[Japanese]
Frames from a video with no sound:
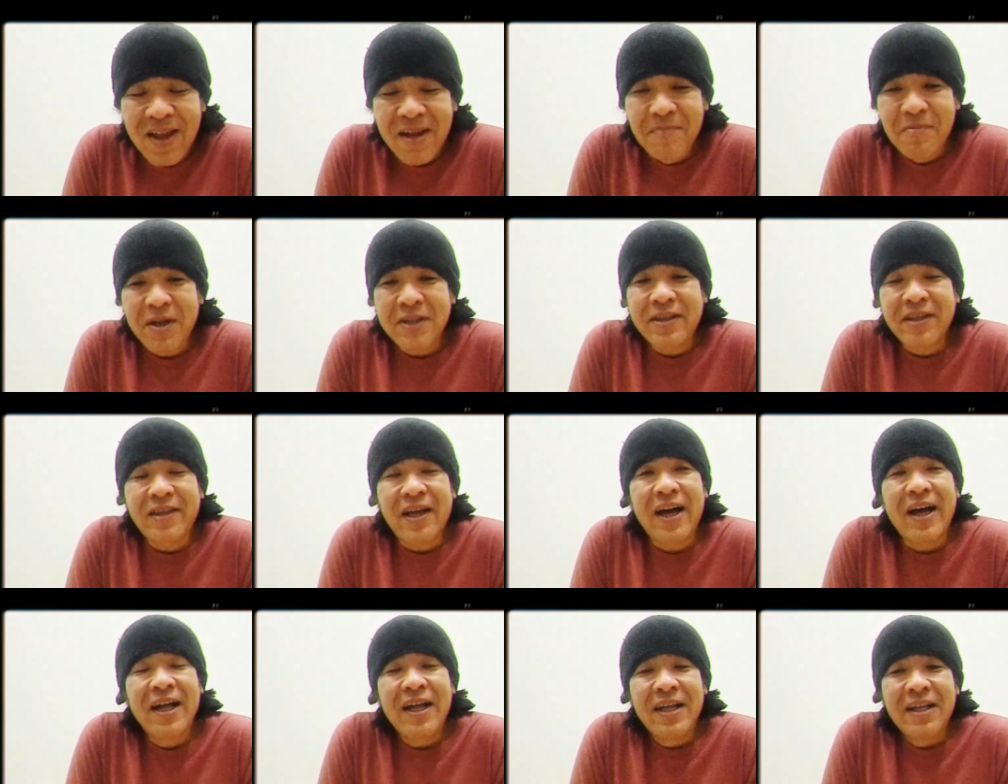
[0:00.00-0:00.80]
まあた
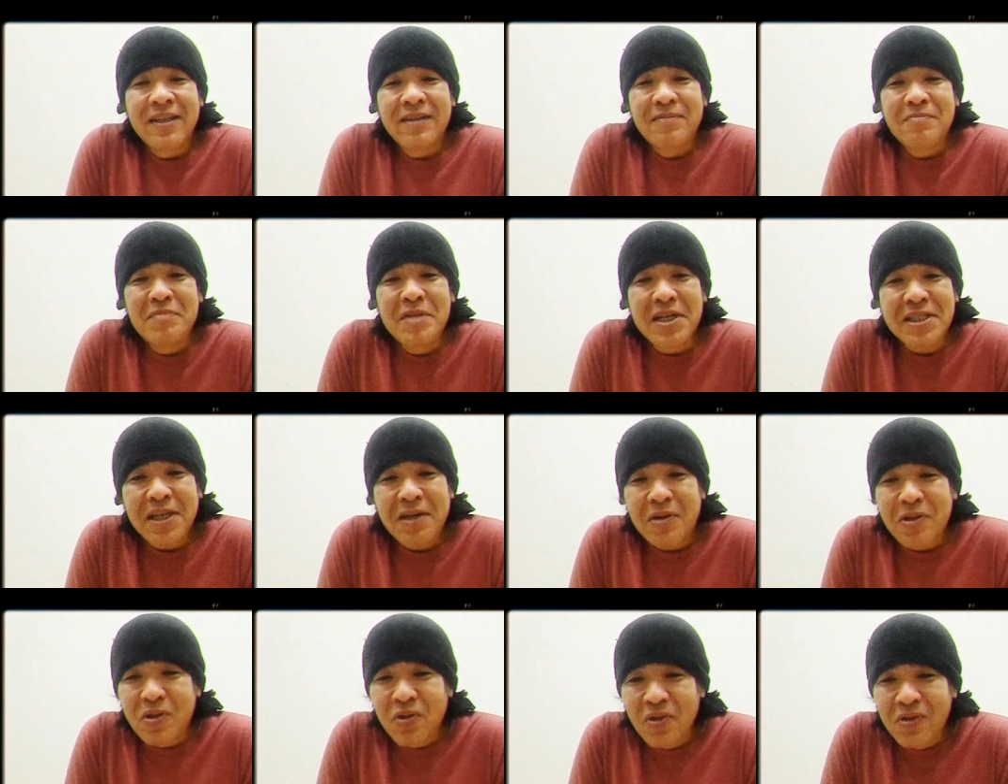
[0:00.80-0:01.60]
だ、皆
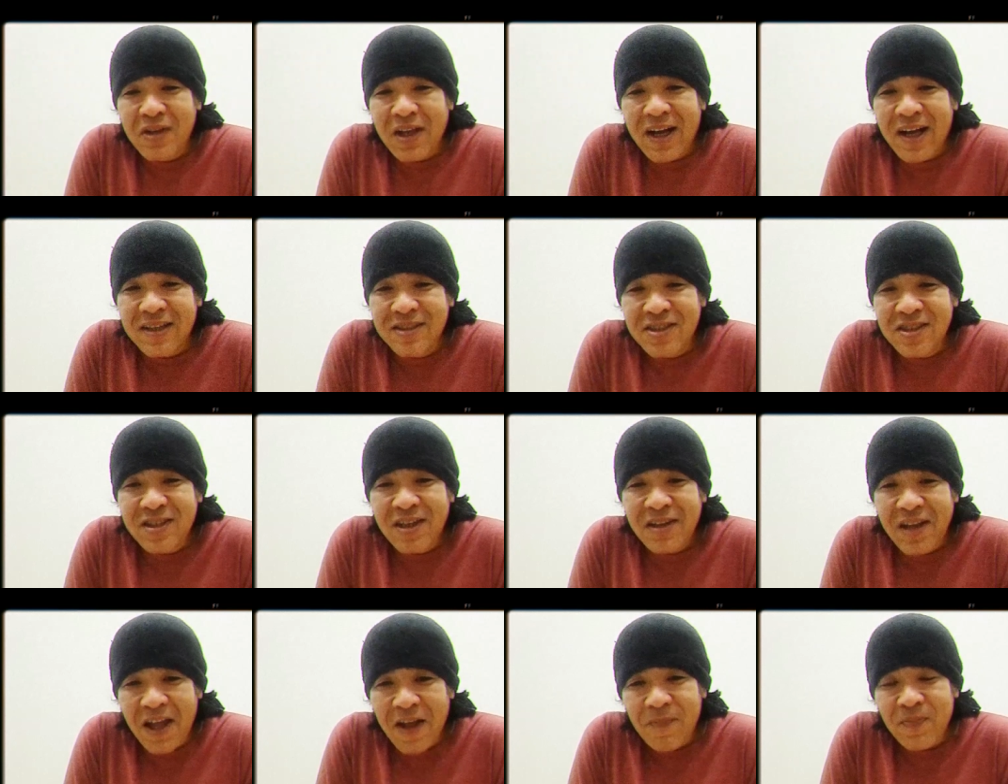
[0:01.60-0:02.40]
さんはどんな感じ
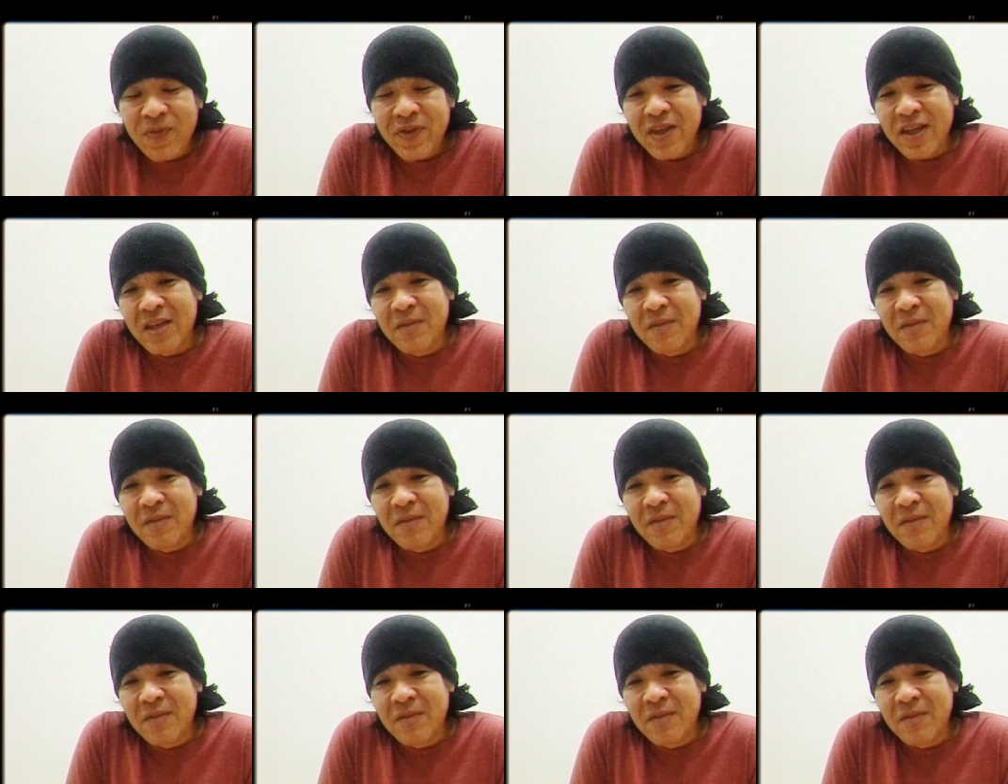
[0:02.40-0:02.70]
でね、